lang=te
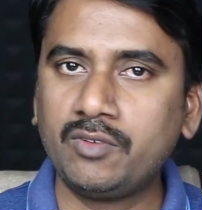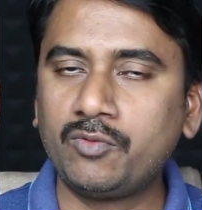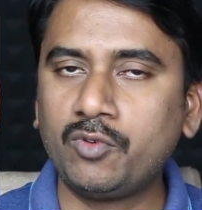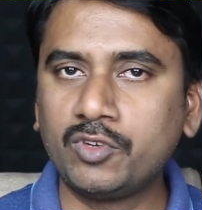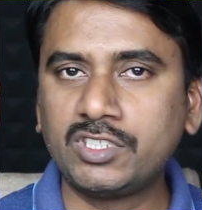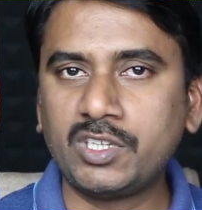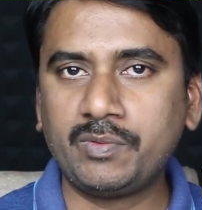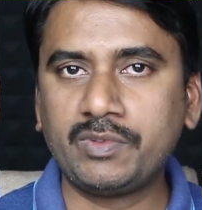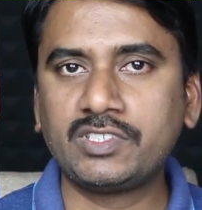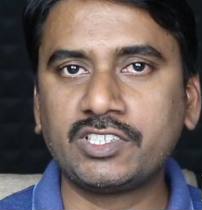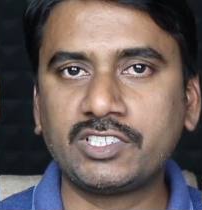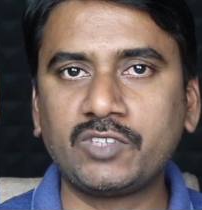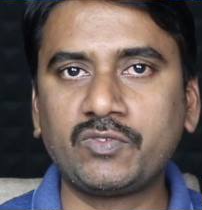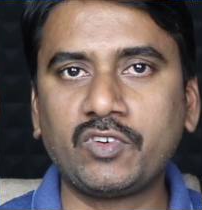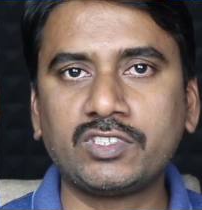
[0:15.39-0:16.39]
ఫోర్ జీబీ
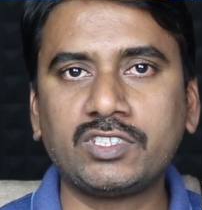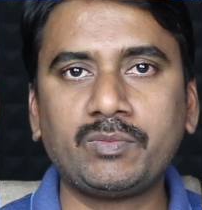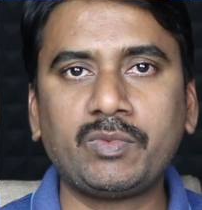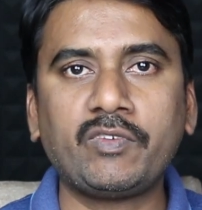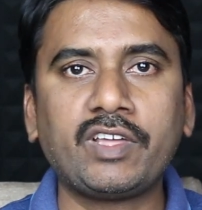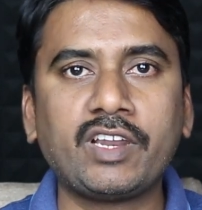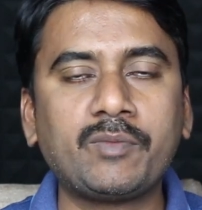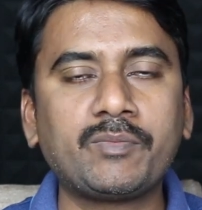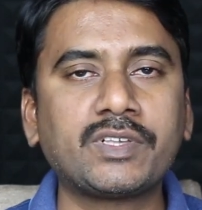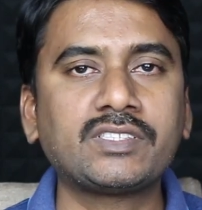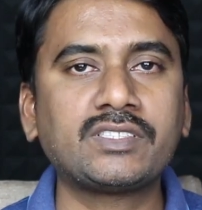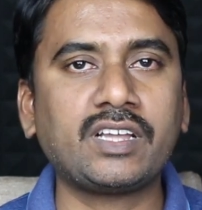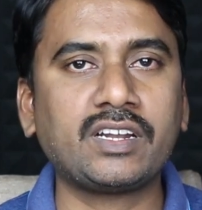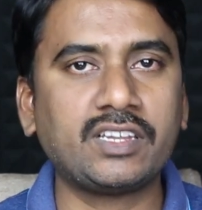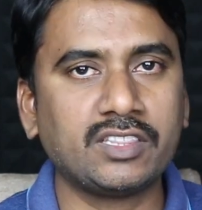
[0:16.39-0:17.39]
సిక్స్టీ ఫోర్ జీబీ వేరియంట్ ప్రైస్
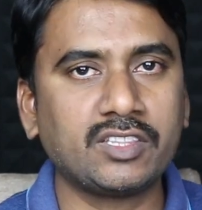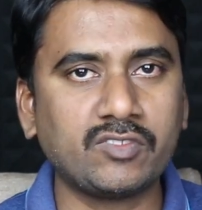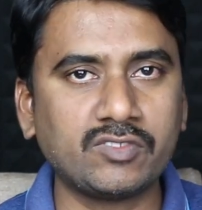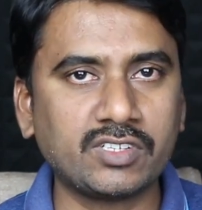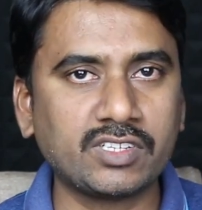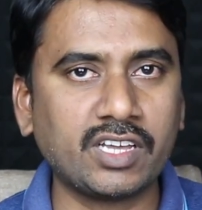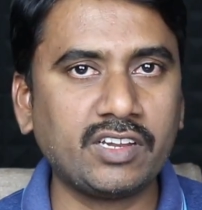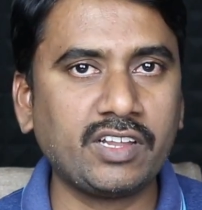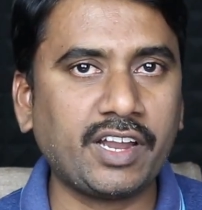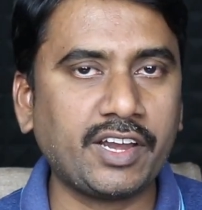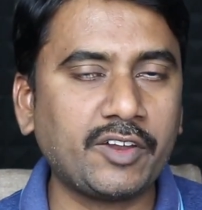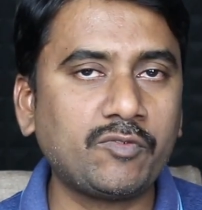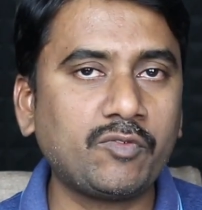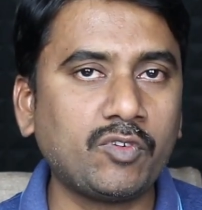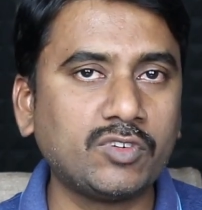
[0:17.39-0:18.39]
థర్టీన్ కానీ
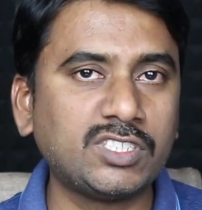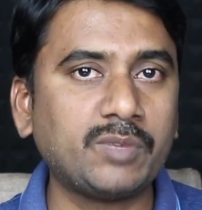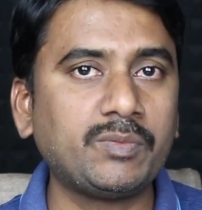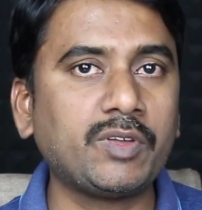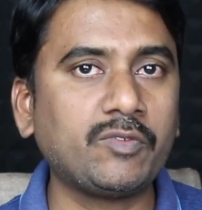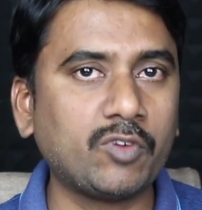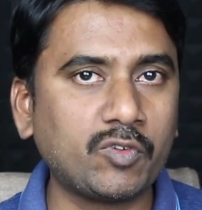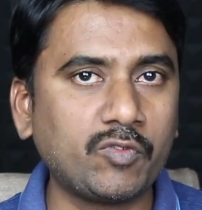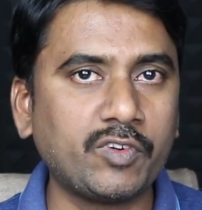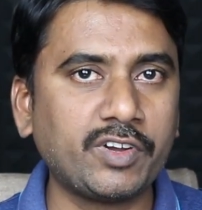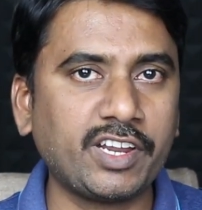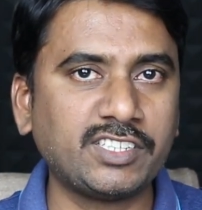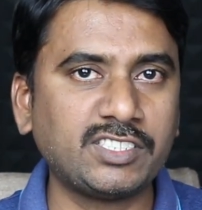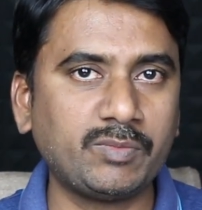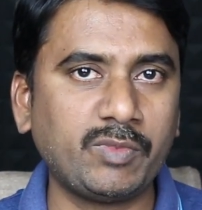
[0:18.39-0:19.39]
అండ్ ఫోర్ జీబీ వన్ ట్వంటీ
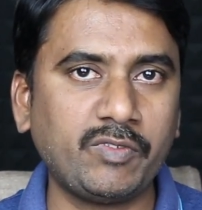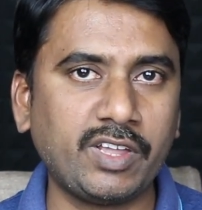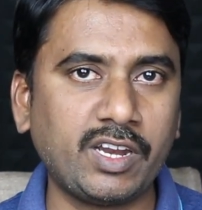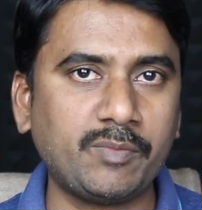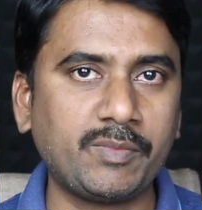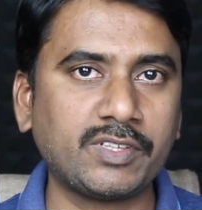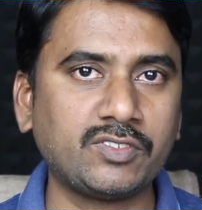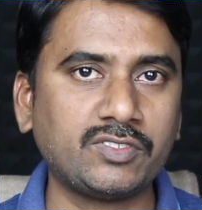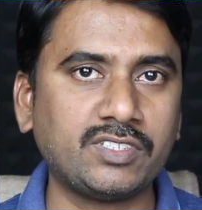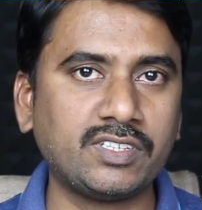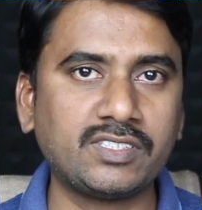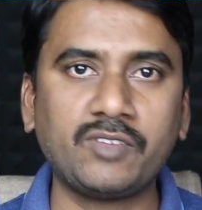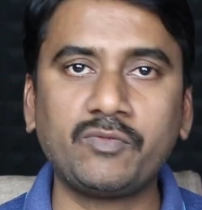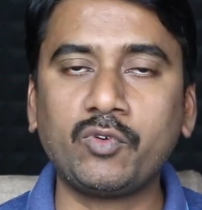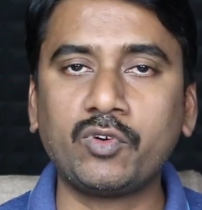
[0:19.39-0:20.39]
ఎయిట్ జీబీ వేరియంట్ ప్రైస్ వచ్చేసి